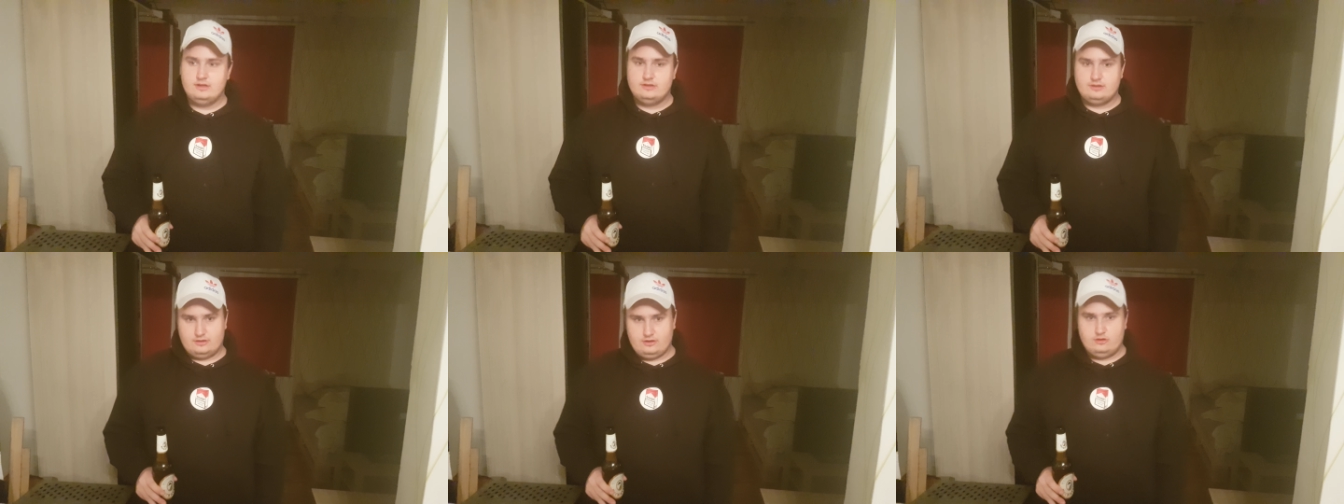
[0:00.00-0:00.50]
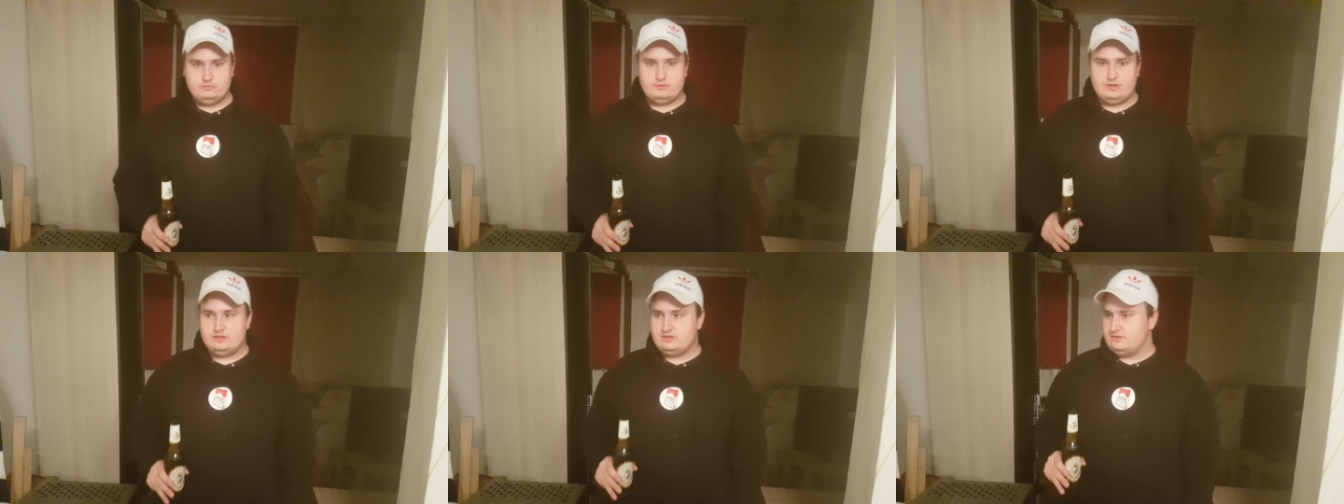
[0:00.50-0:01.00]
Den Gaumen
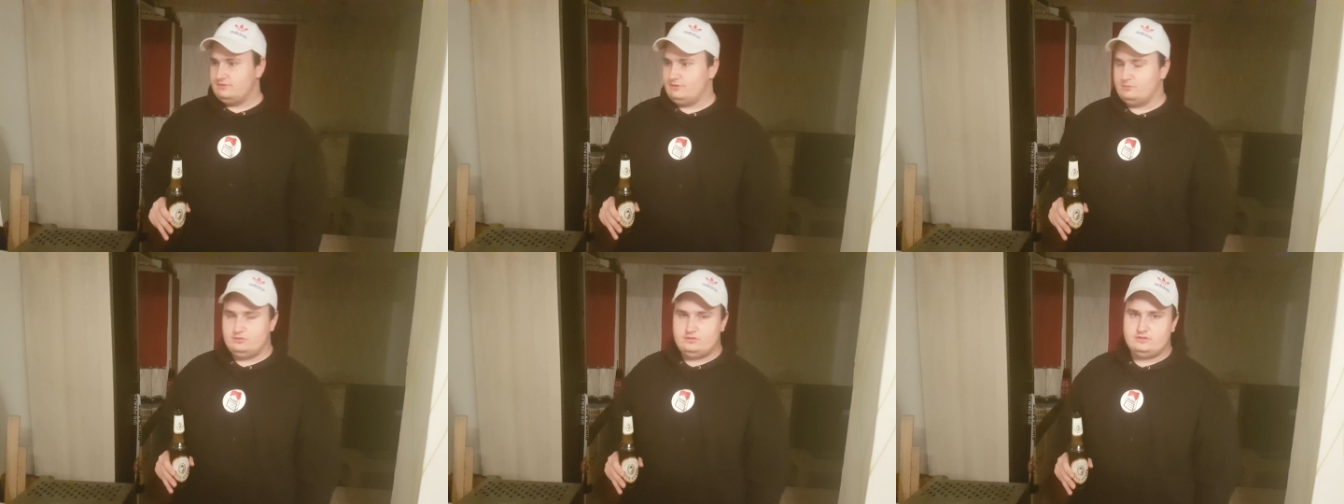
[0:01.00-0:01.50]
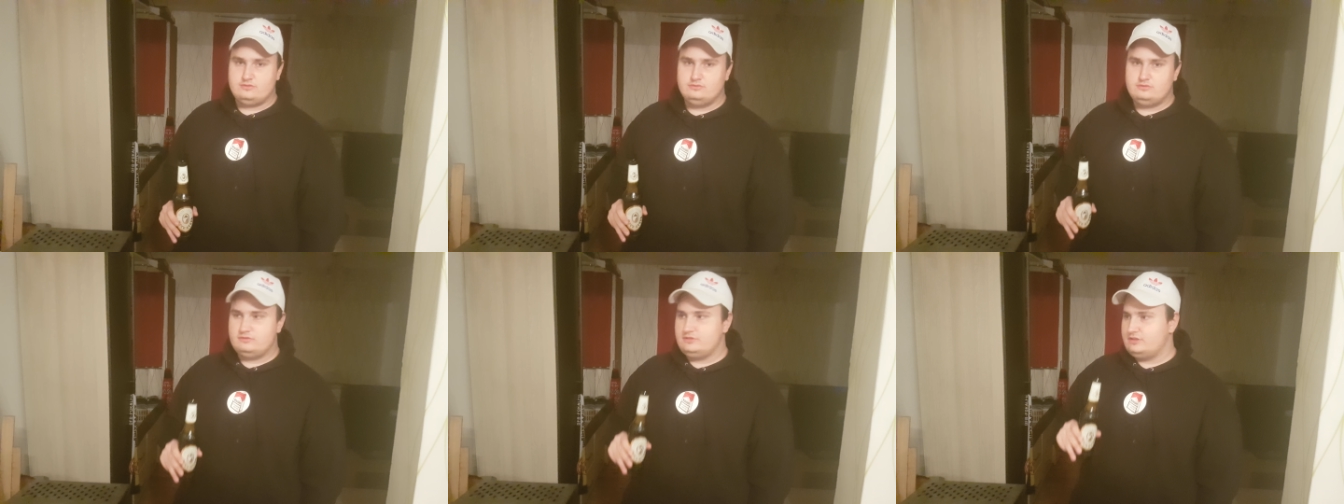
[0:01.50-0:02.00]
geht es vermutlich
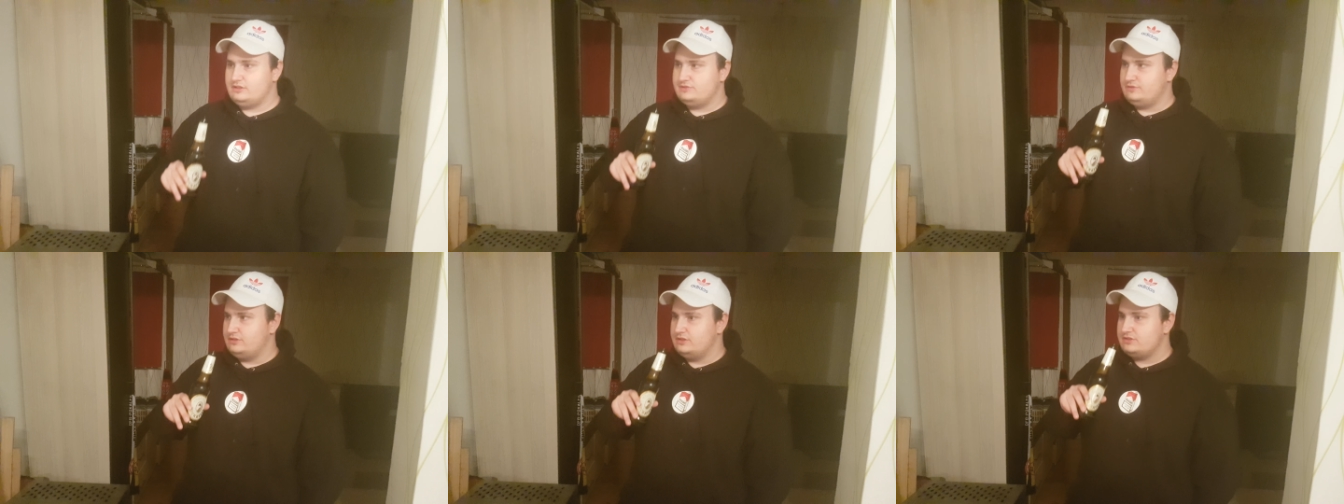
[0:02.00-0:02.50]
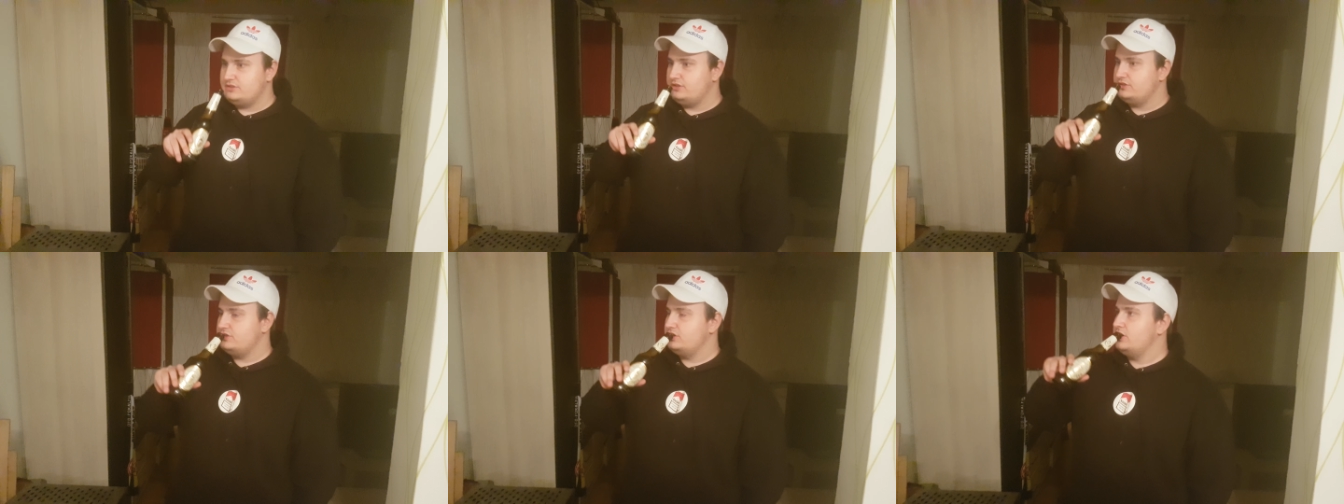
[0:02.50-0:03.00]
gut runter, das wird jetzt
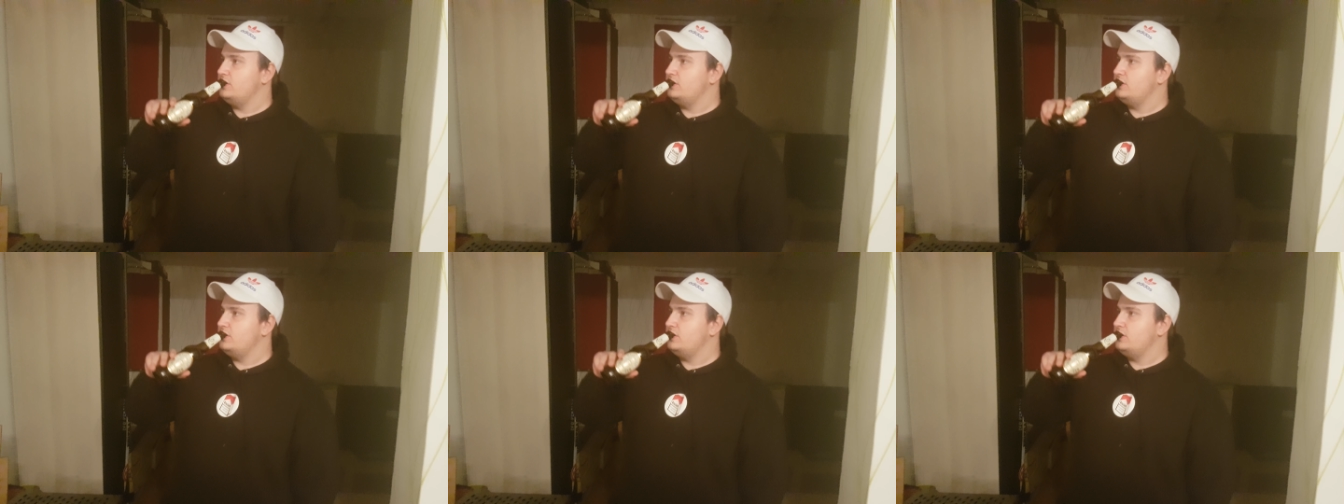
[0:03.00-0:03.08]
getestet.